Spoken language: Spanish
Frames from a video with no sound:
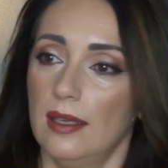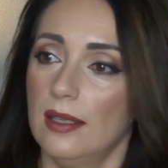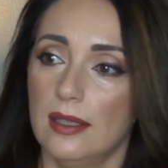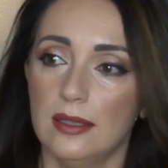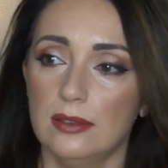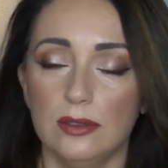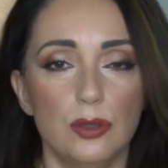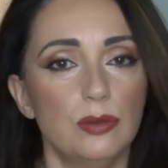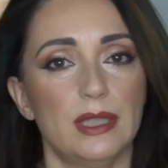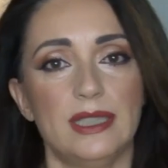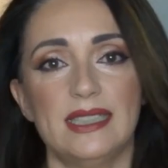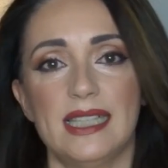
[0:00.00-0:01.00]
Y
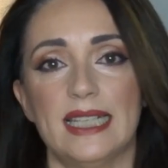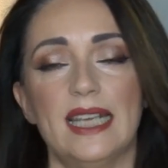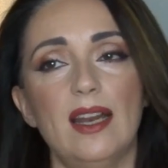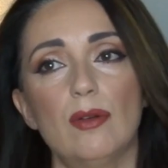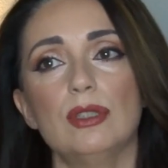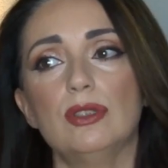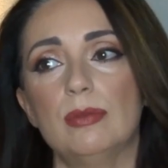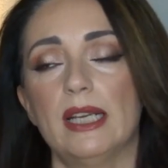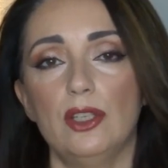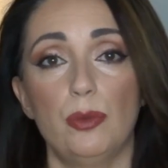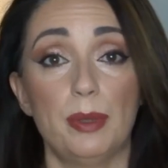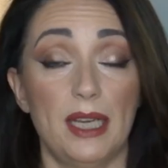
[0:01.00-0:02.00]
no, ni siquiera cuando
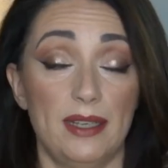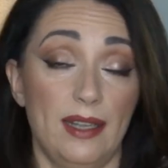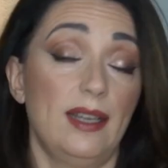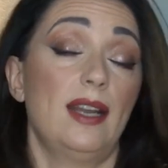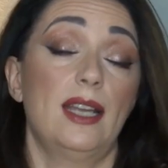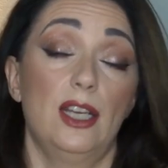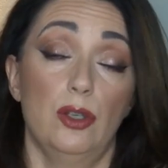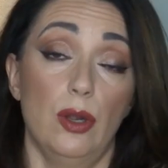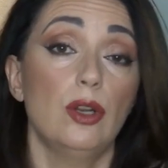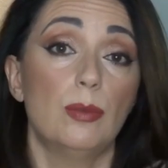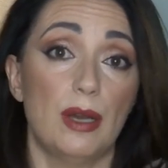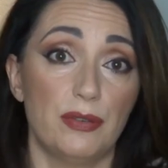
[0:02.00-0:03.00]
maquillo pieles negras, que no
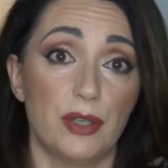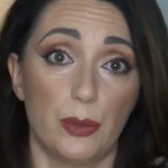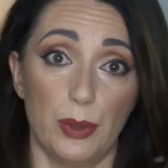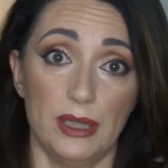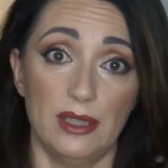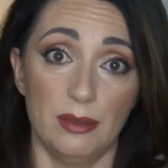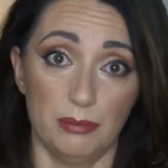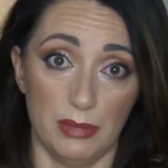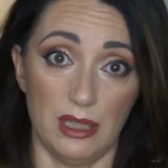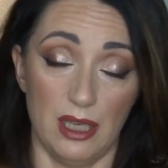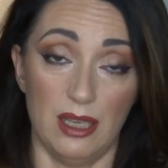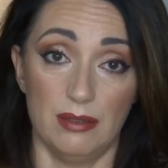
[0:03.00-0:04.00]
es lo más frecuente en
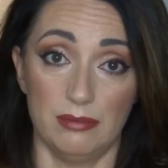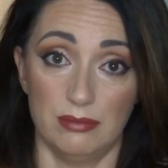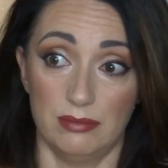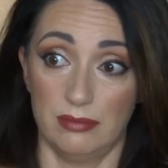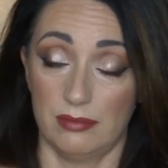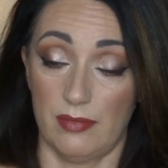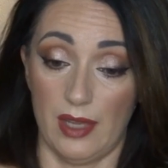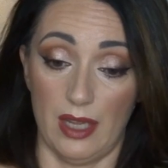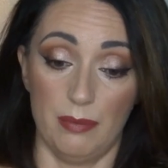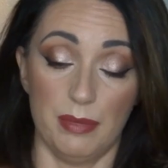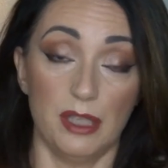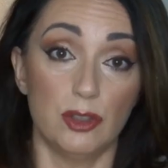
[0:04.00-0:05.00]

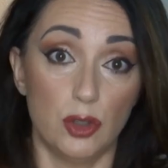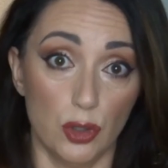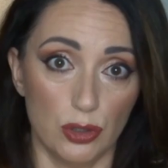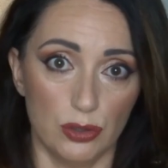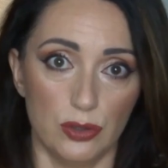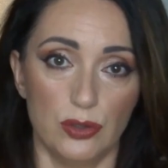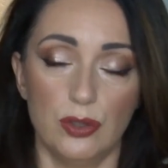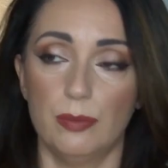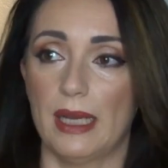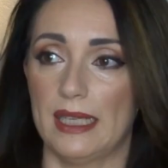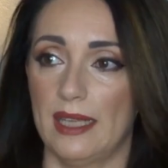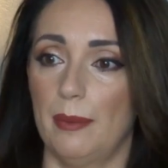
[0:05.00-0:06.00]
mi, entorno, ¿no?
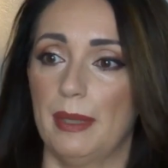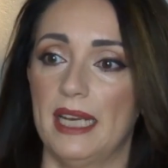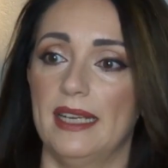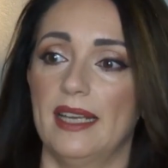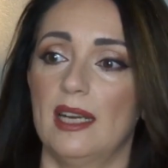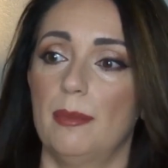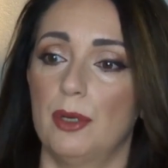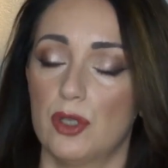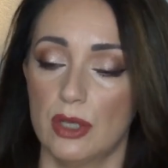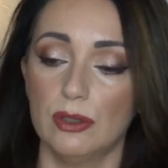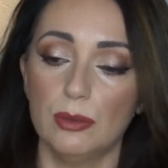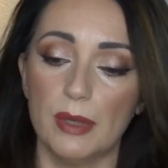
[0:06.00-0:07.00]
Maquillar pieles negras, pero
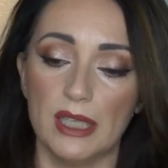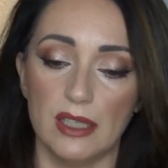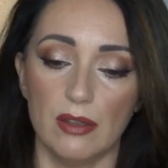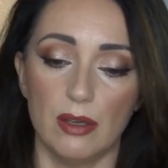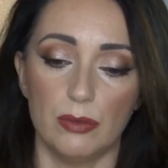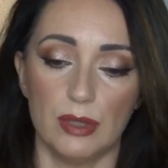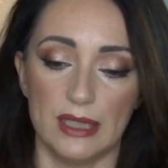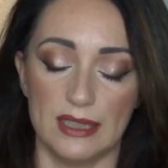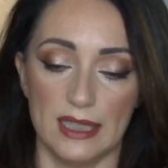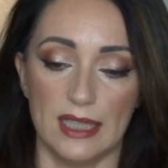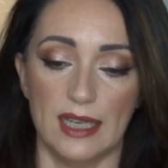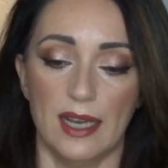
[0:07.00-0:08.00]
sí cuando he maquillado a algunas
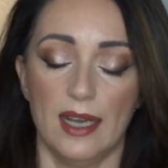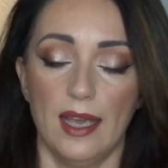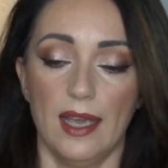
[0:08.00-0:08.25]
chicas